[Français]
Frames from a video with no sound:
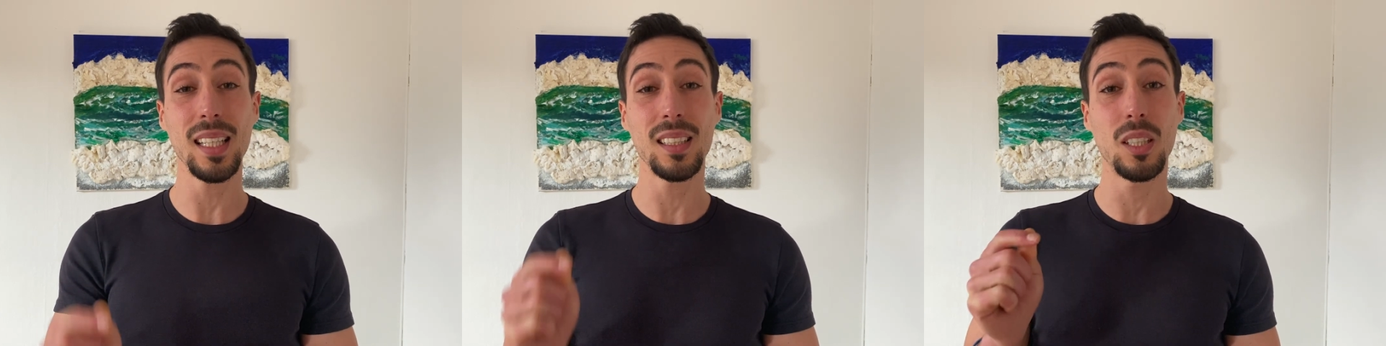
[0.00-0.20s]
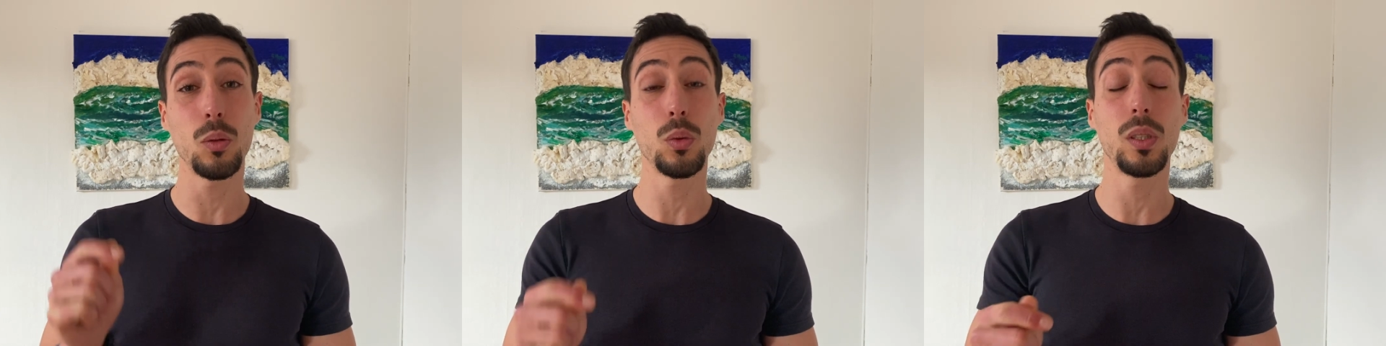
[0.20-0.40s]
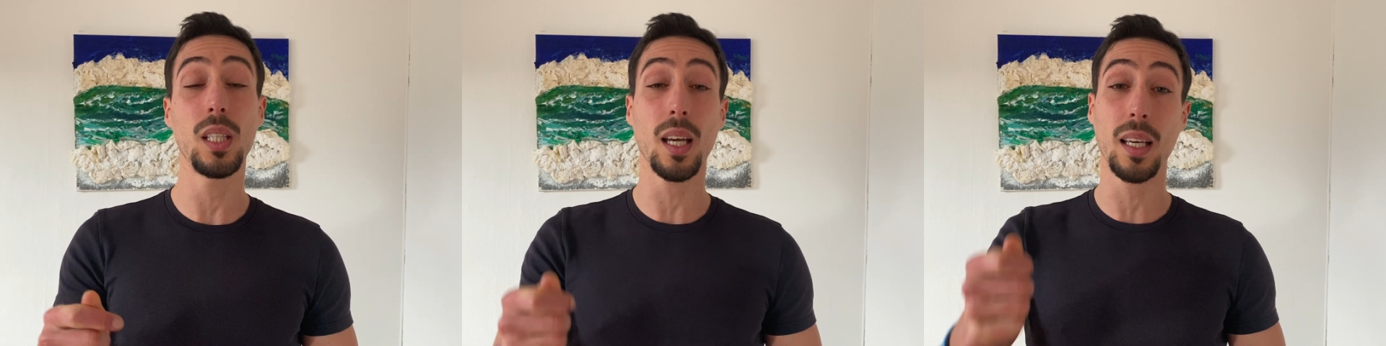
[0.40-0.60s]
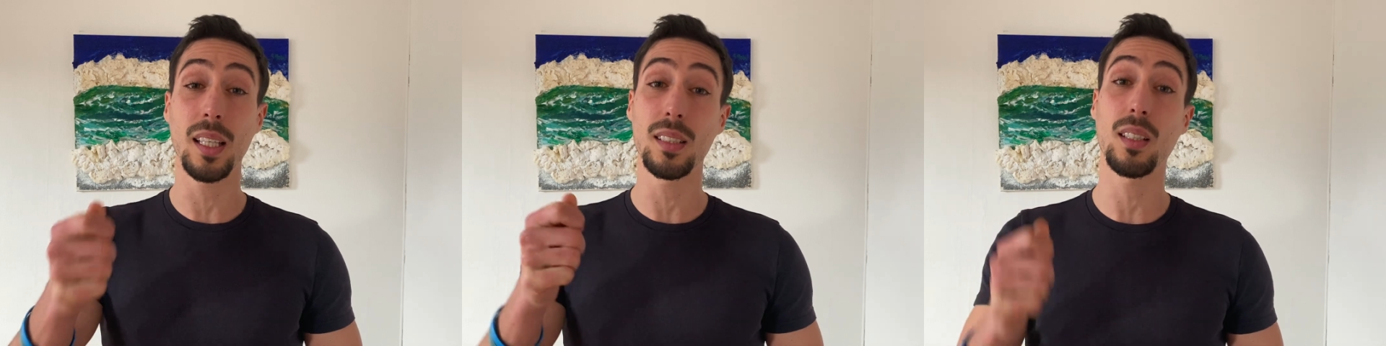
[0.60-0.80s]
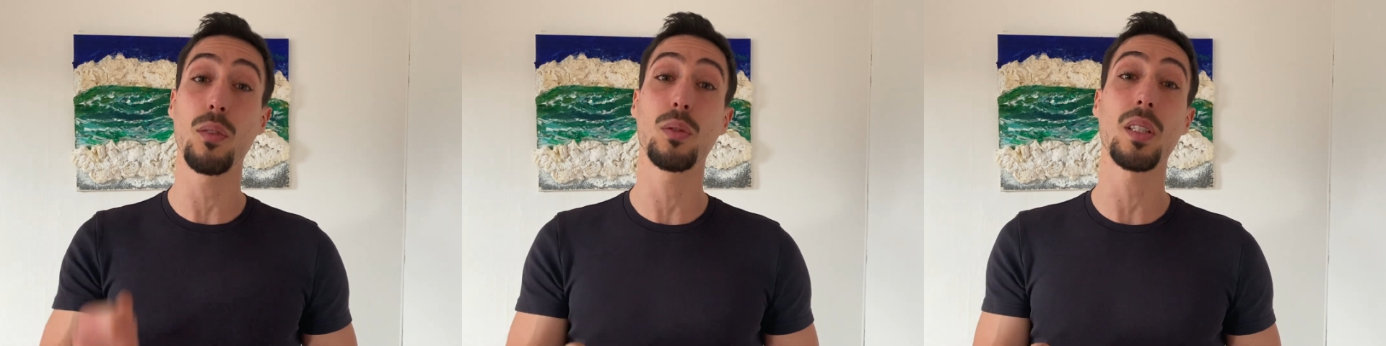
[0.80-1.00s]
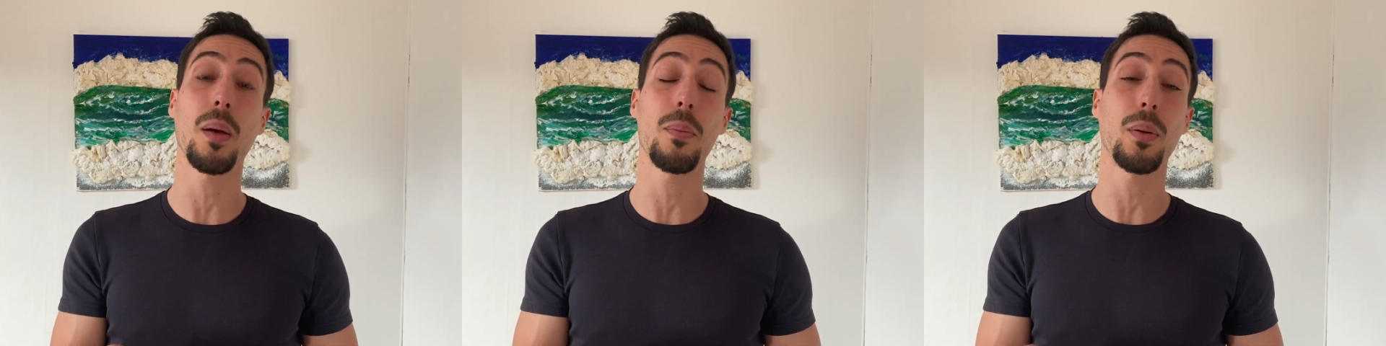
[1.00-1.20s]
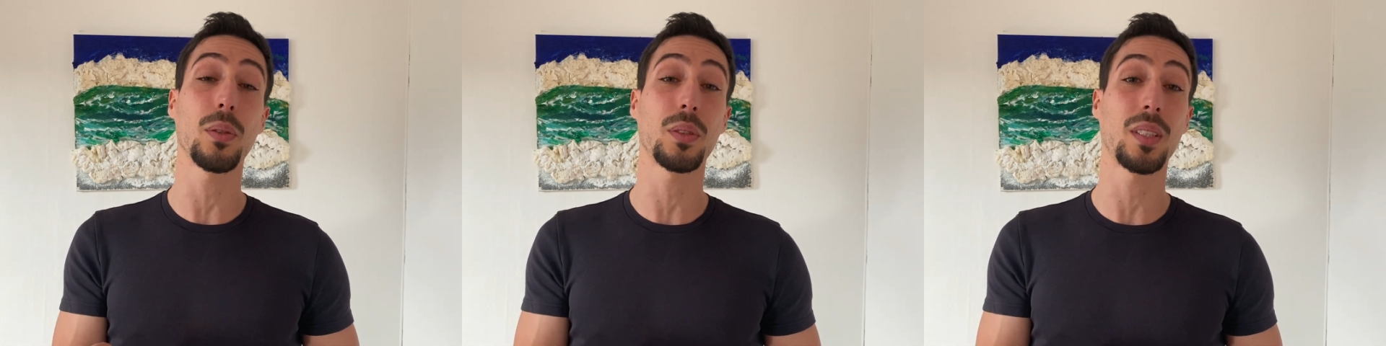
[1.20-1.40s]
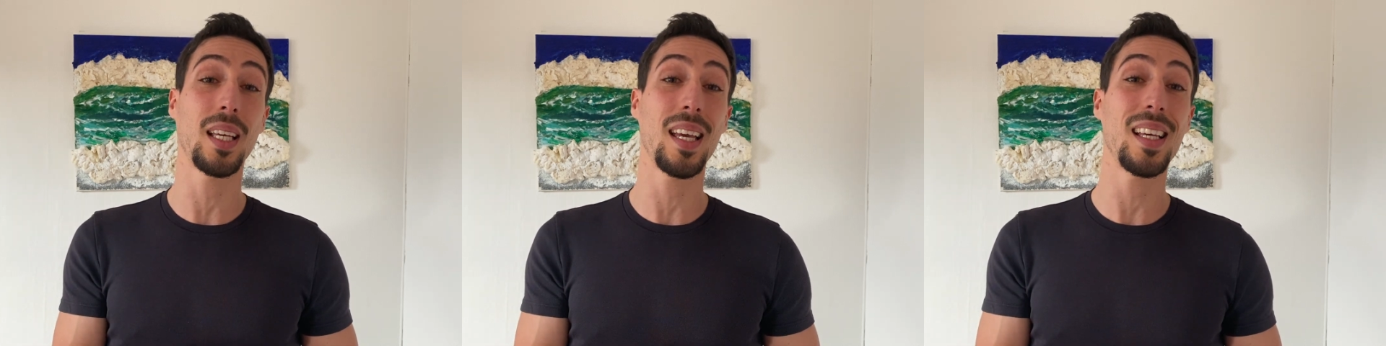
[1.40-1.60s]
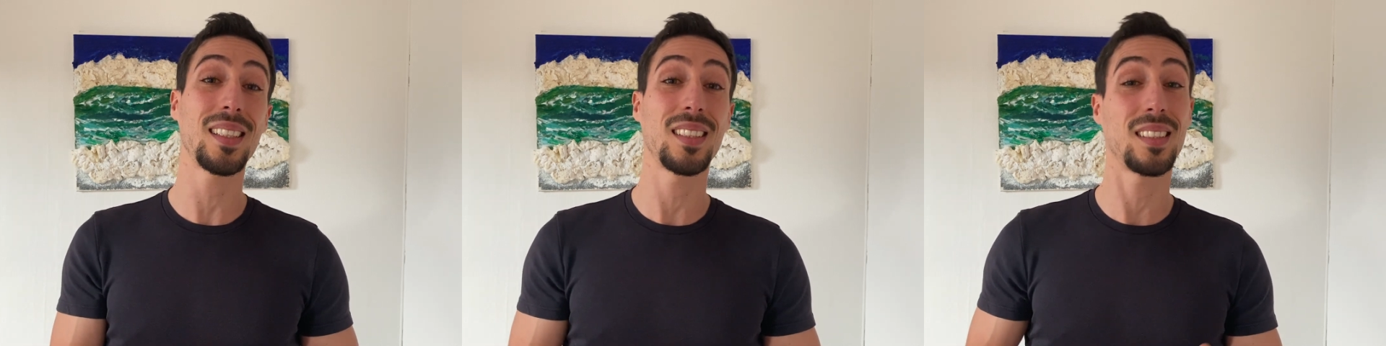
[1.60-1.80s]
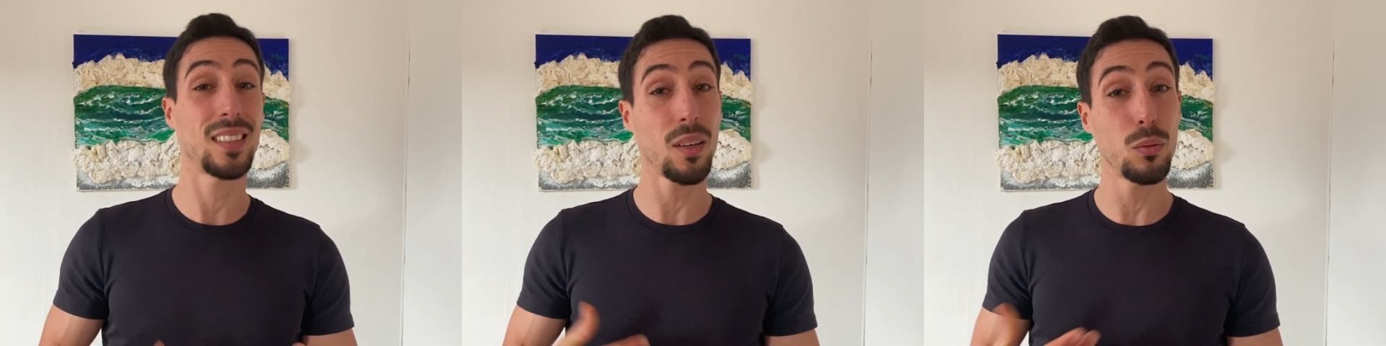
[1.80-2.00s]
de nous dire qu'est-ce que vous en pensez,
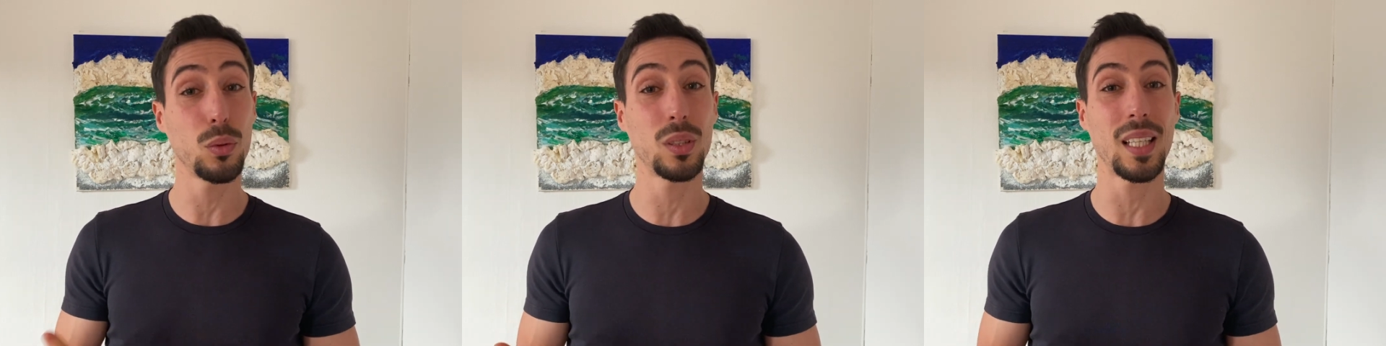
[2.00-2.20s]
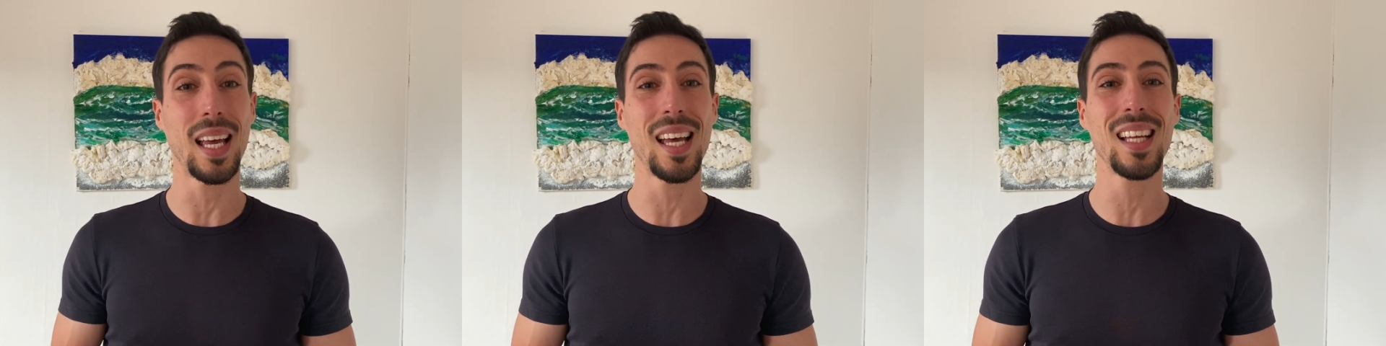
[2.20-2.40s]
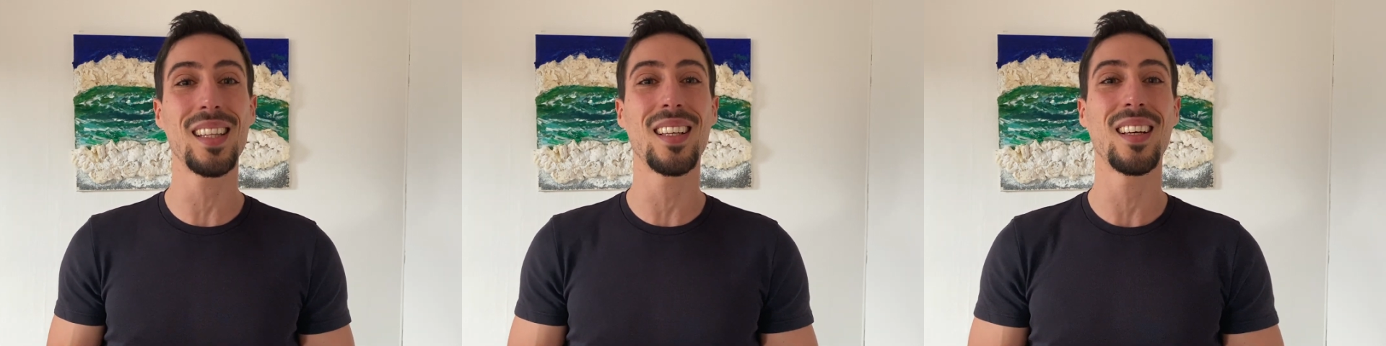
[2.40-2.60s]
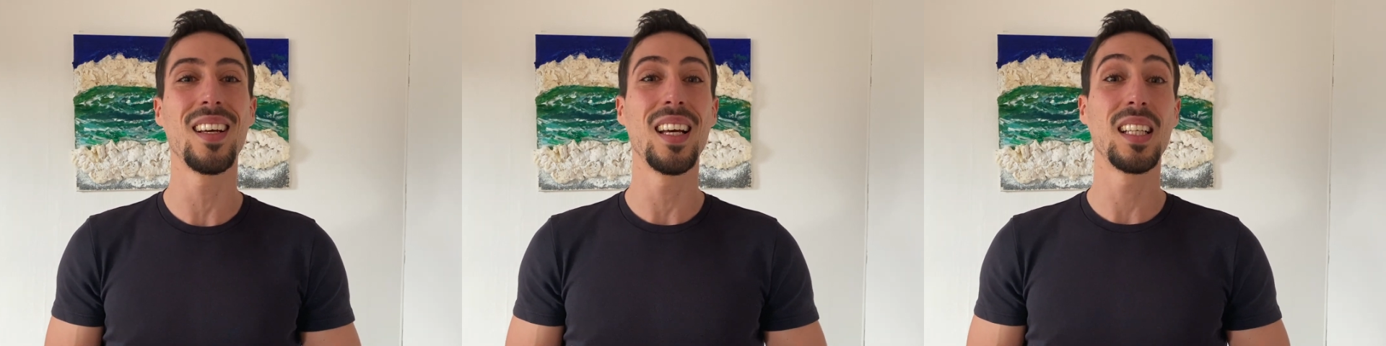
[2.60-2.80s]
si ça vous aide,